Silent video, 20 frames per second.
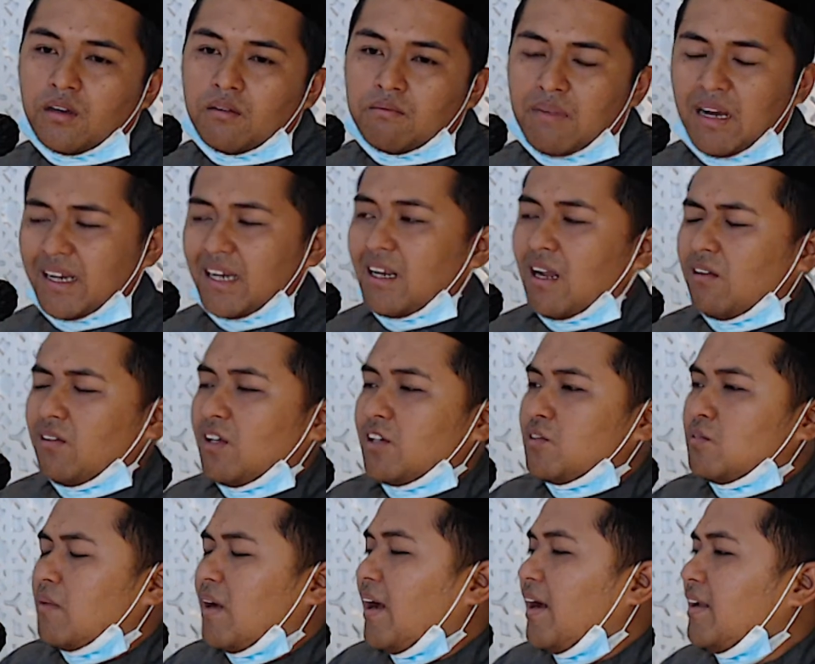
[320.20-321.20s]
Bahkan Allah
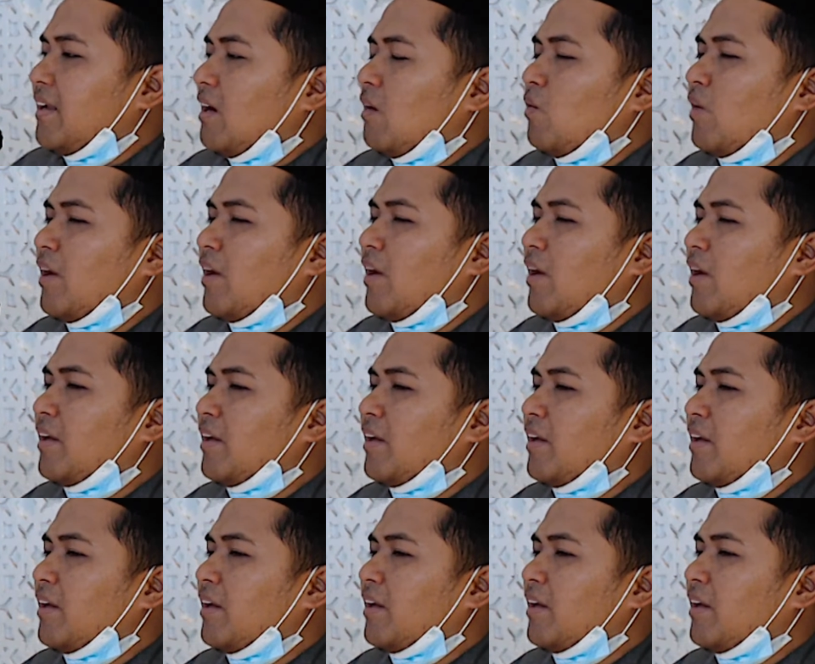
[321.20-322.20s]
Subhanahu wa taala
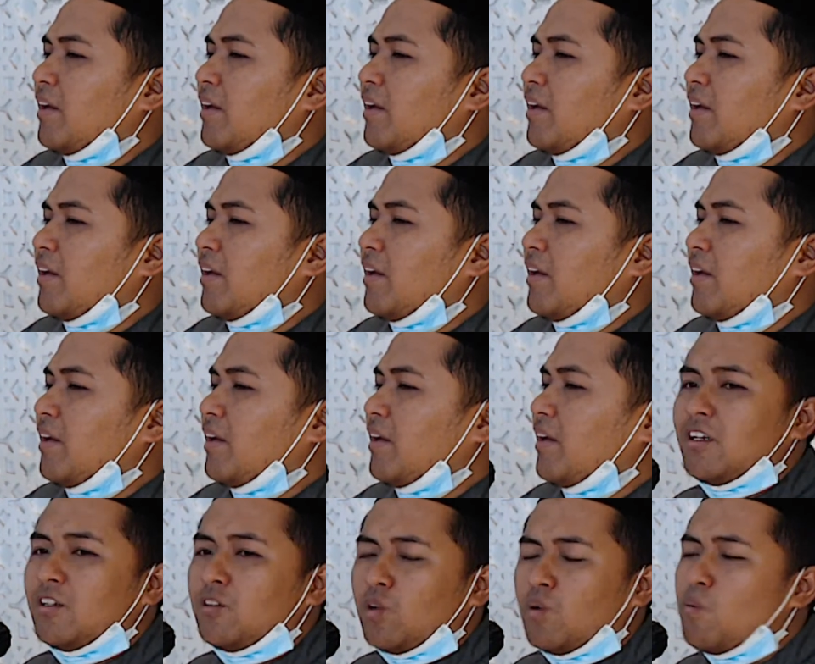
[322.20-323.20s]
memerintahkan
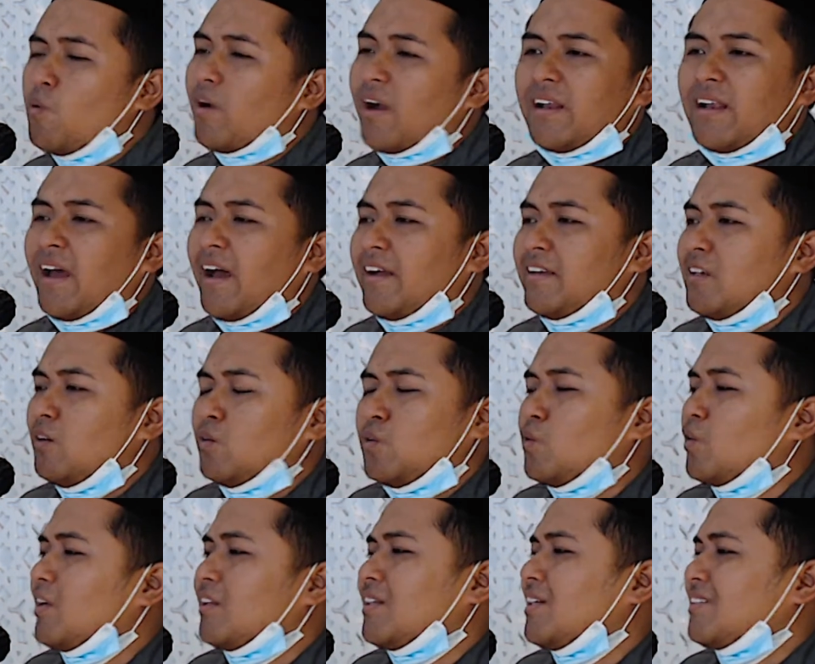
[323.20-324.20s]
taubat itu bukan hanya
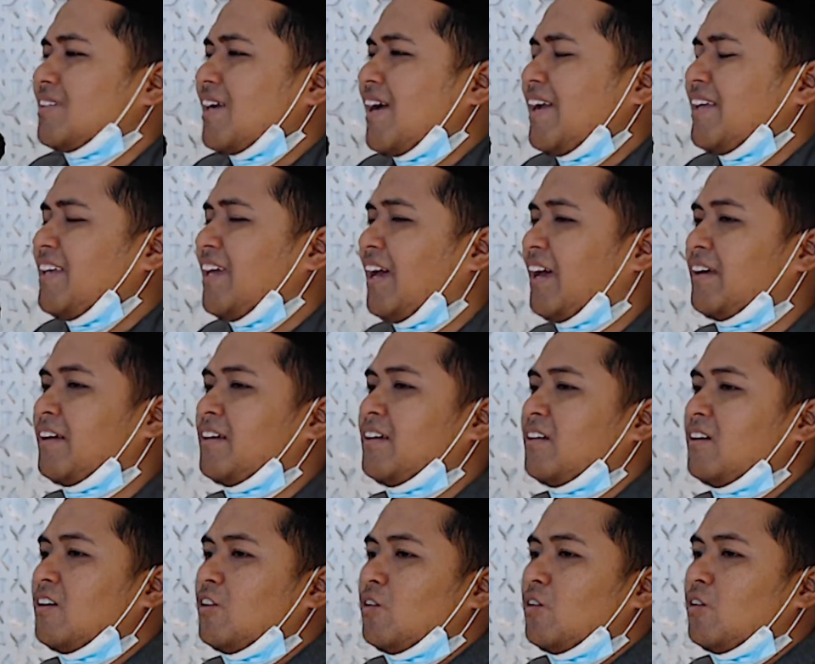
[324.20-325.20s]
untuk kita saja.
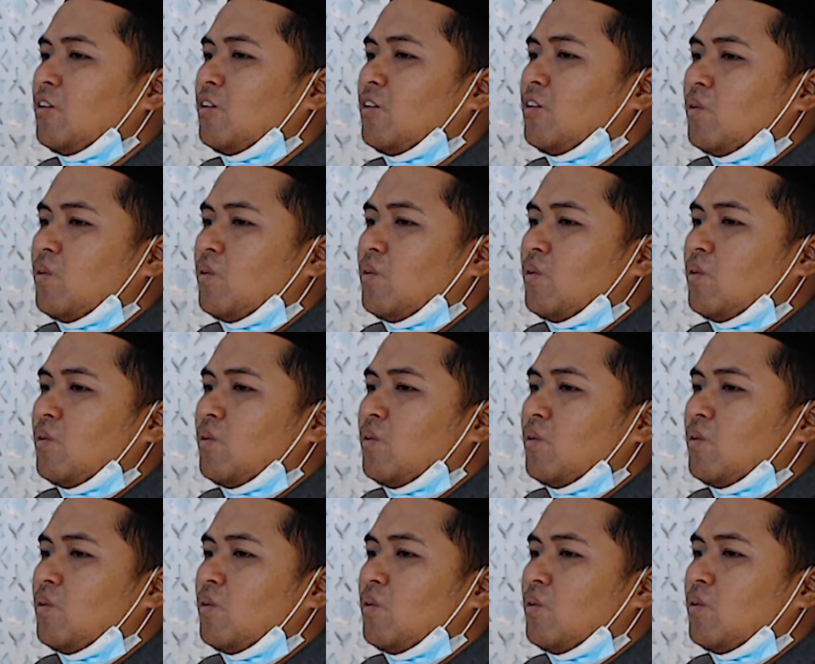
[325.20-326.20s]
Untuk
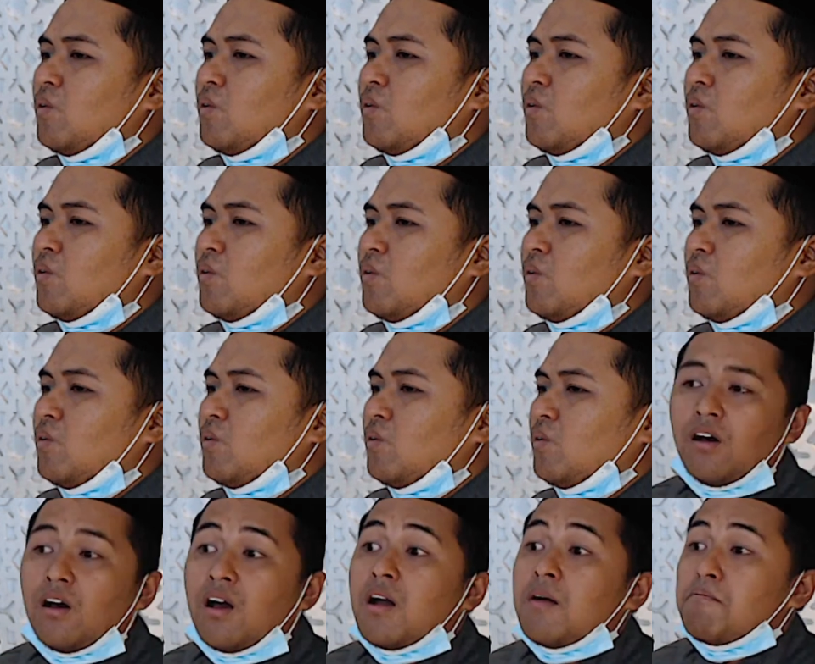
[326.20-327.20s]
para aulia
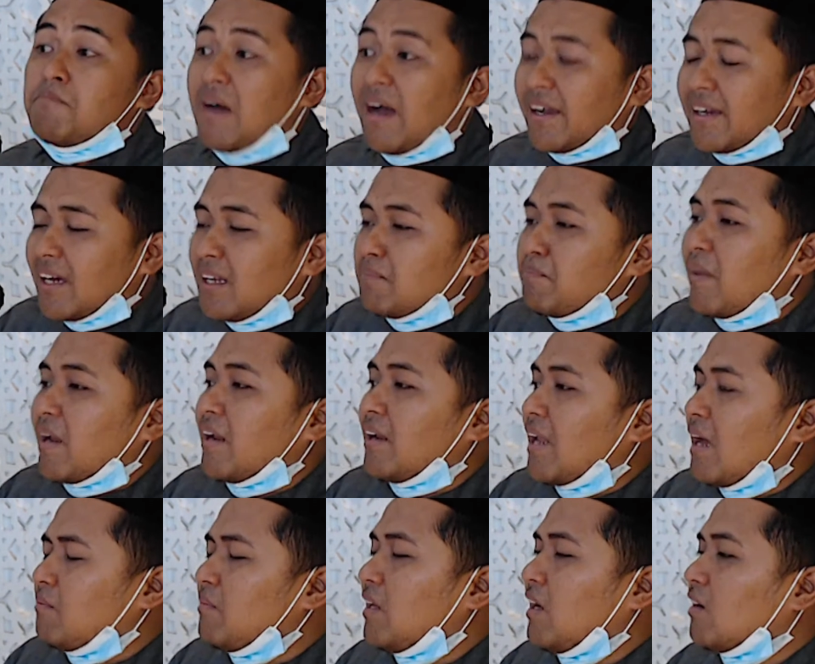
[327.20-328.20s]
Allah, bahkan para
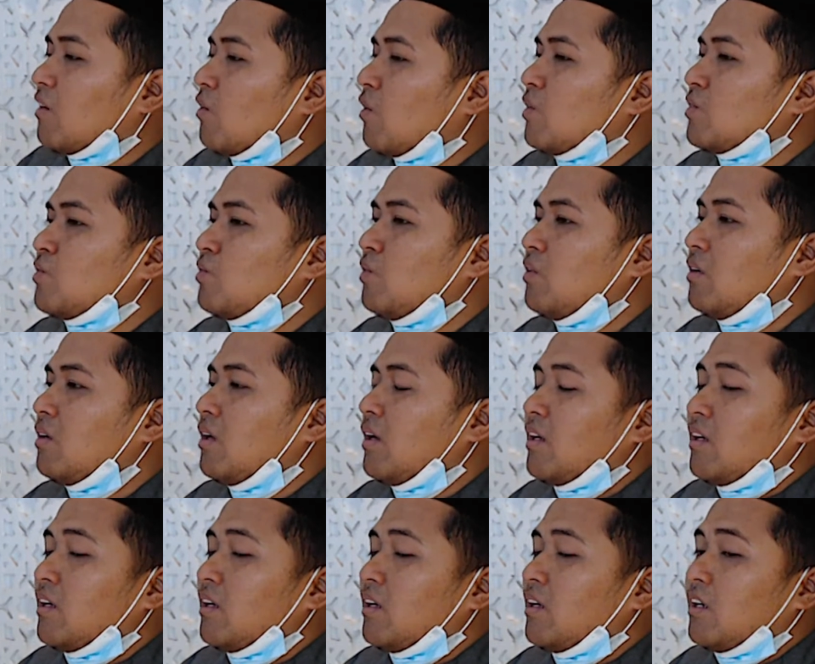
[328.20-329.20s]
nabi dan rasul
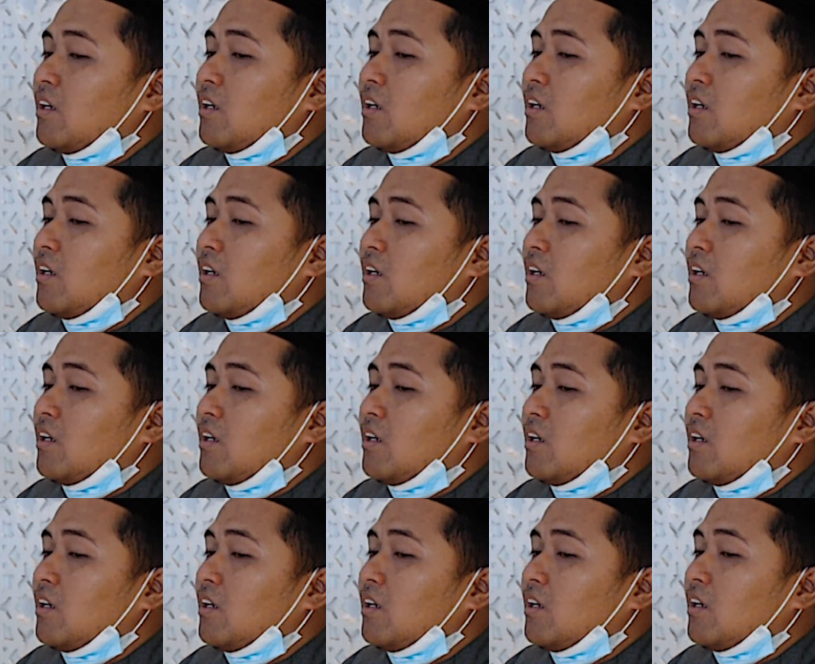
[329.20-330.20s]
itu
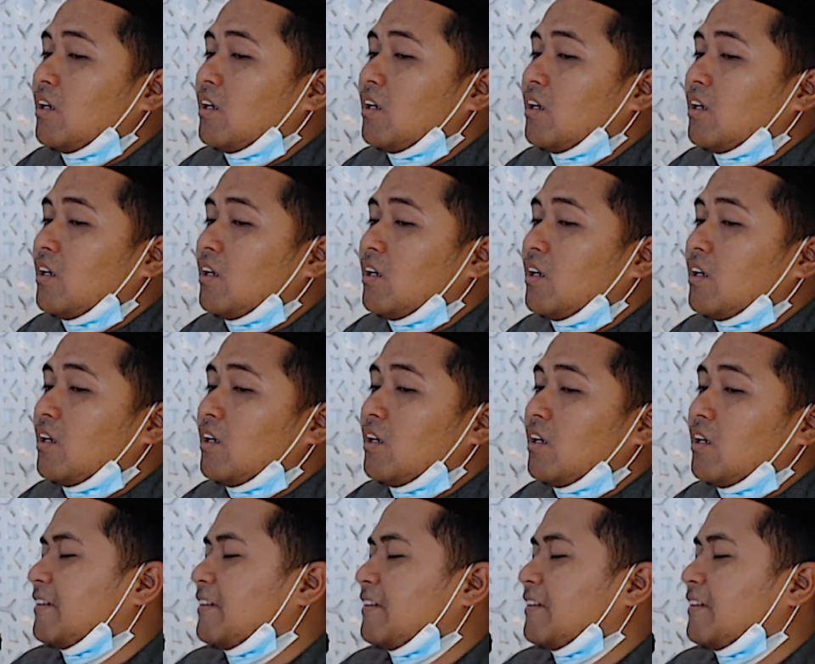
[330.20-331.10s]
diwajibkan untuk taubat.